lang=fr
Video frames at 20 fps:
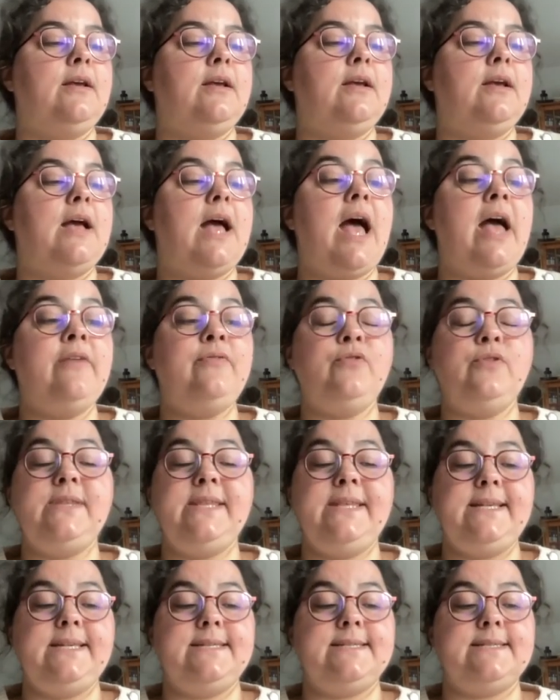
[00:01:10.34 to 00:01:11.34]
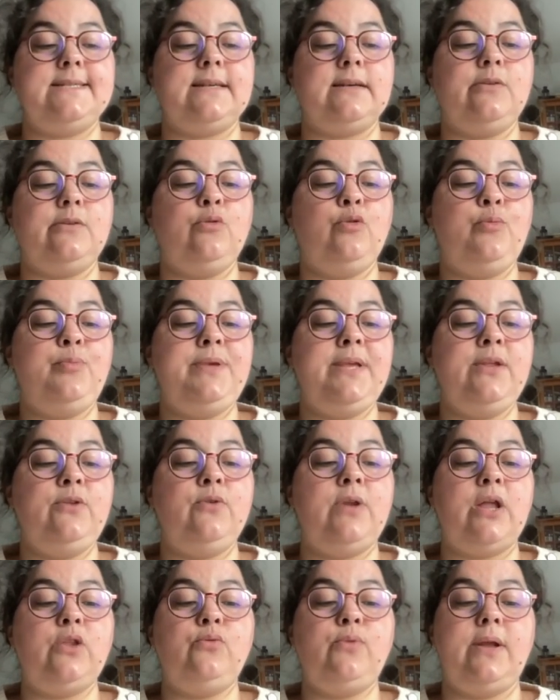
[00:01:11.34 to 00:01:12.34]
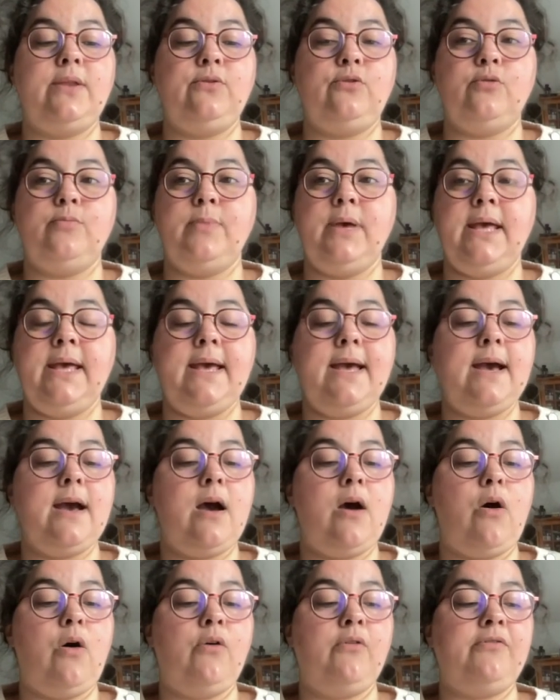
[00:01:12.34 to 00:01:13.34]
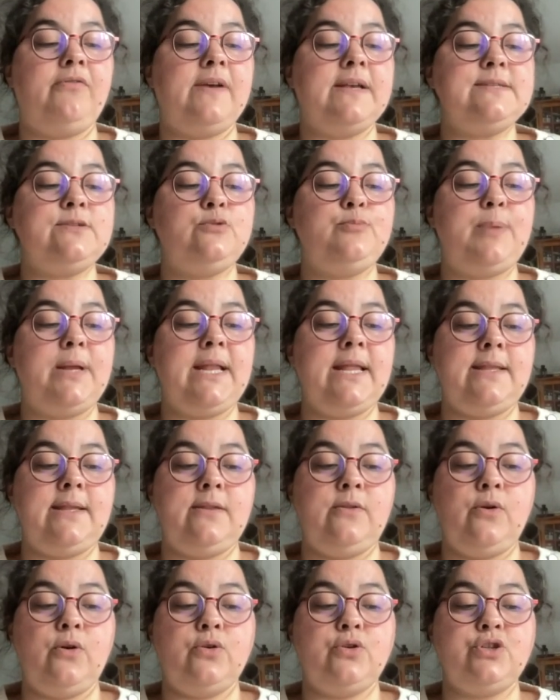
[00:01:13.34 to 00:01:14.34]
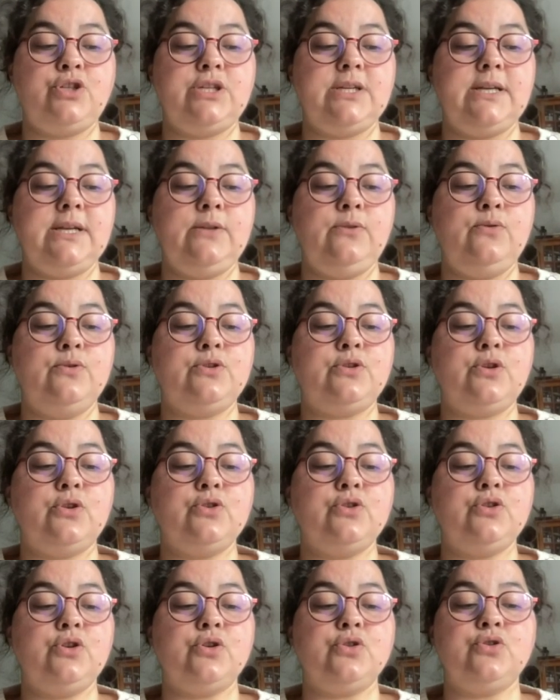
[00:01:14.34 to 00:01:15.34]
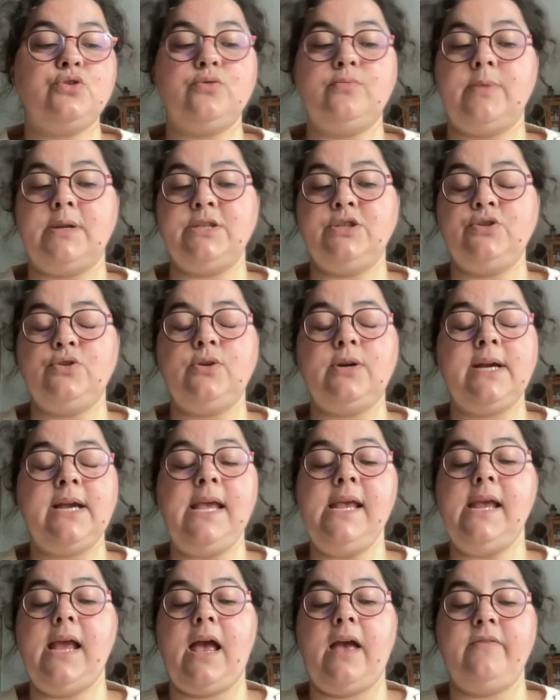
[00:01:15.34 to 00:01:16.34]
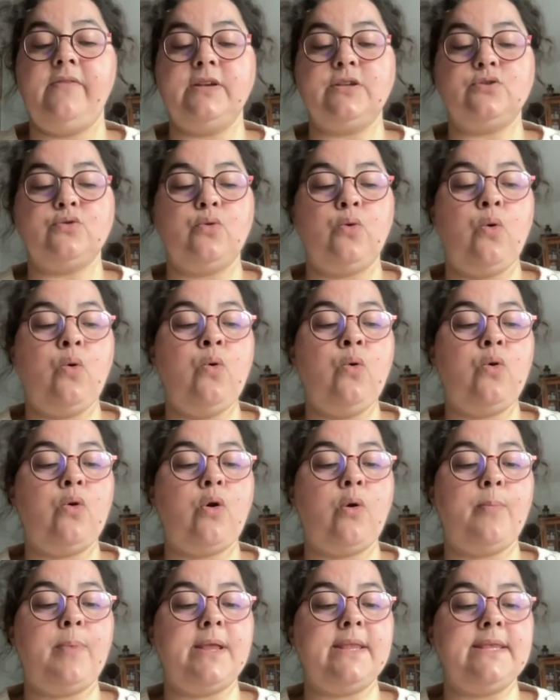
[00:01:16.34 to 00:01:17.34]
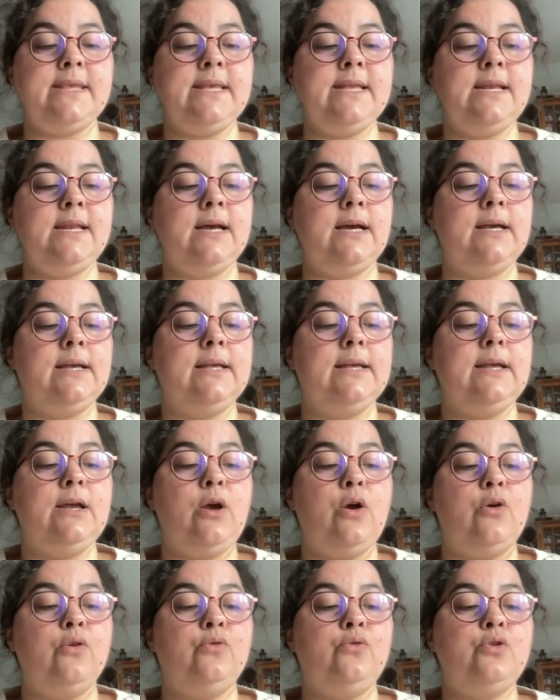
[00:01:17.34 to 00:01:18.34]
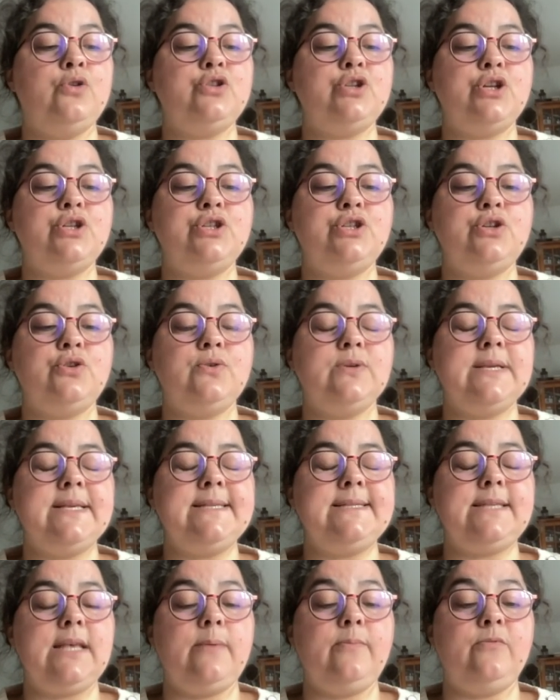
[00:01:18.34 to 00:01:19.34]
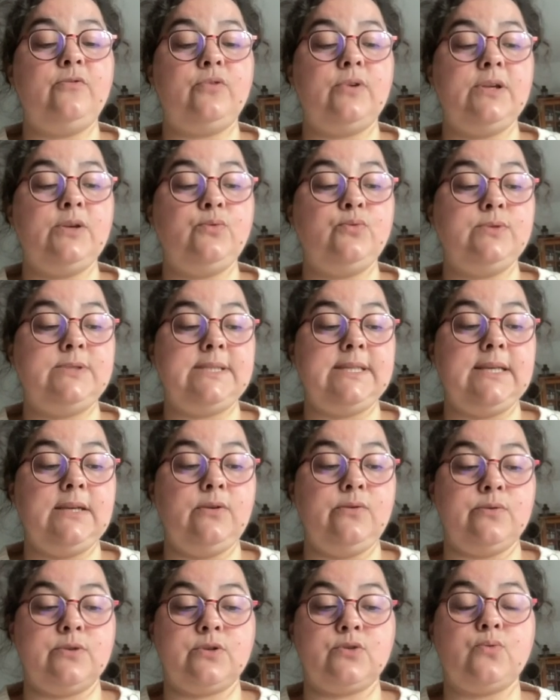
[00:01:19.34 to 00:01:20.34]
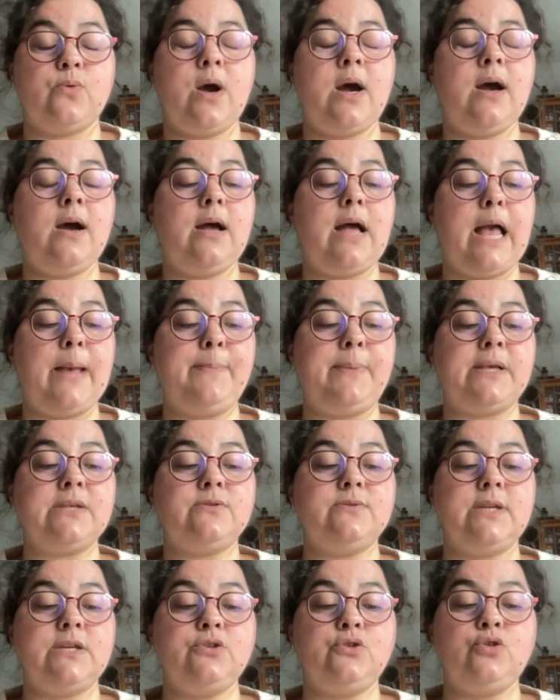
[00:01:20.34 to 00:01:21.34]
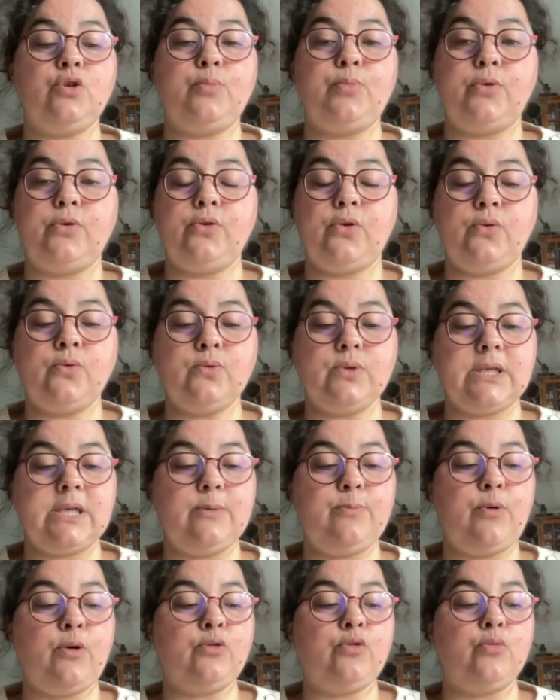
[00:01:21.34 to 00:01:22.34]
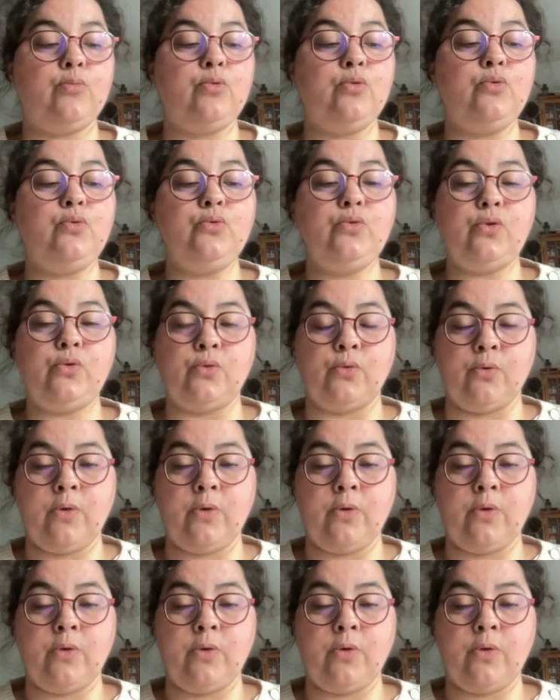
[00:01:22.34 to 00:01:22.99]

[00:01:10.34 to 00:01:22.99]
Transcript: À Venise, au pied de la douane de mer, en face du palais des Doges et de San Giorgio Maggiore, avec son haut campanile, deux jeunes gens qui s'aiment vont écouter le soir un personnage surprenant qui porte beaucoup de noms.